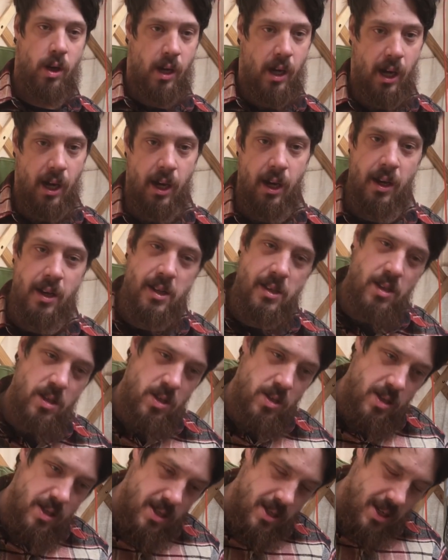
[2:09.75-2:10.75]
как
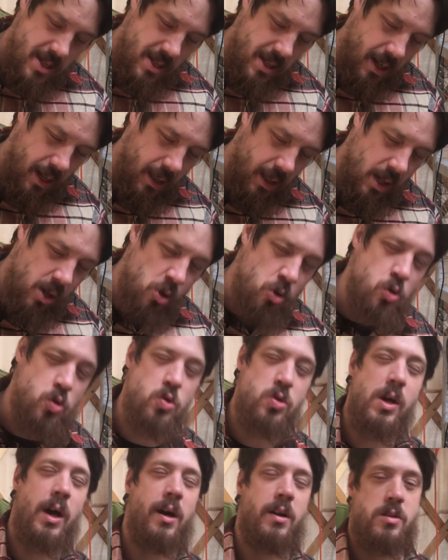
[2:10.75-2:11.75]
со стороны
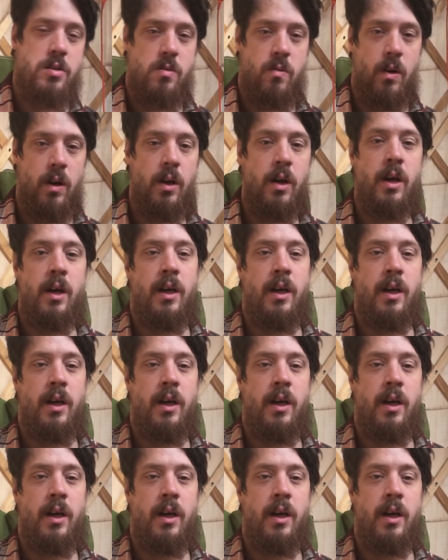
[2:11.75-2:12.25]
государства.